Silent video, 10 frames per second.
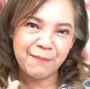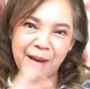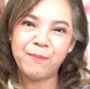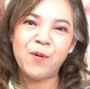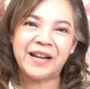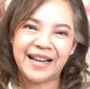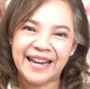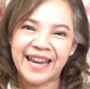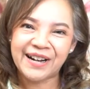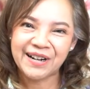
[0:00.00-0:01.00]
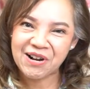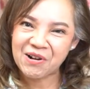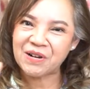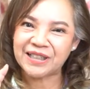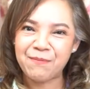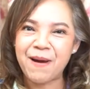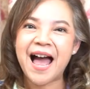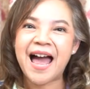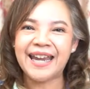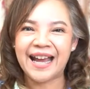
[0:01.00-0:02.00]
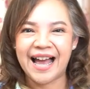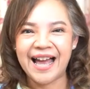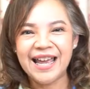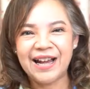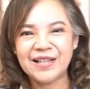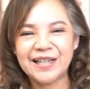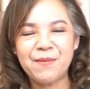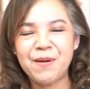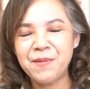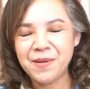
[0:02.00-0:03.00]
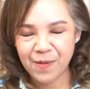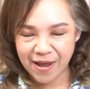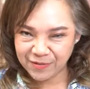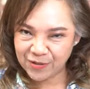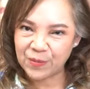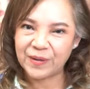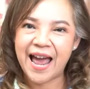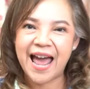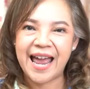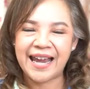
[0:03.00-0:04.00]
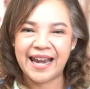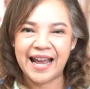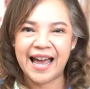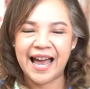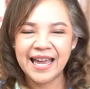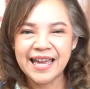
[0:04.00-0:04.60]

ปะปนกันในเรื่องของที่บ้านนะคะก็จะทำให้ไม่มีความสุขได้นะคะ